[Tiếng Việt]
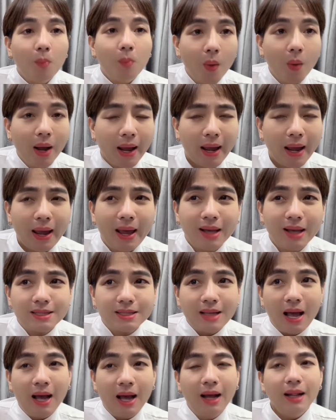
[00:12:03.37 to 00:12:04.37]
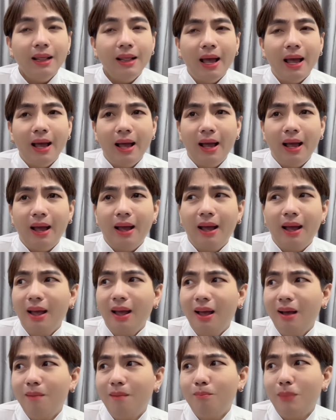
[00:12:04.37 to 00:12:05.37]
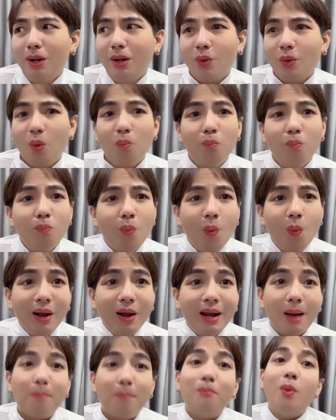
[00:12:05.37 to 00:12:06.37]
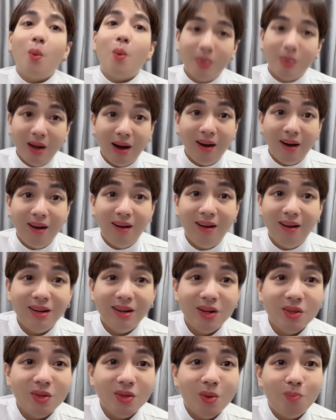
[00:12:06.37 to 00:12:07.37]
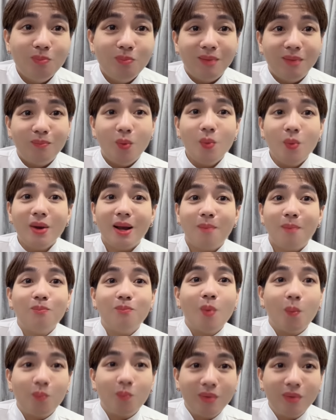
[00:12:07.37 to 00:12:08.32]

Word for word: mua hàng sẵn là mình cũng muốn gặp một lần á nói chung là muốn gặp một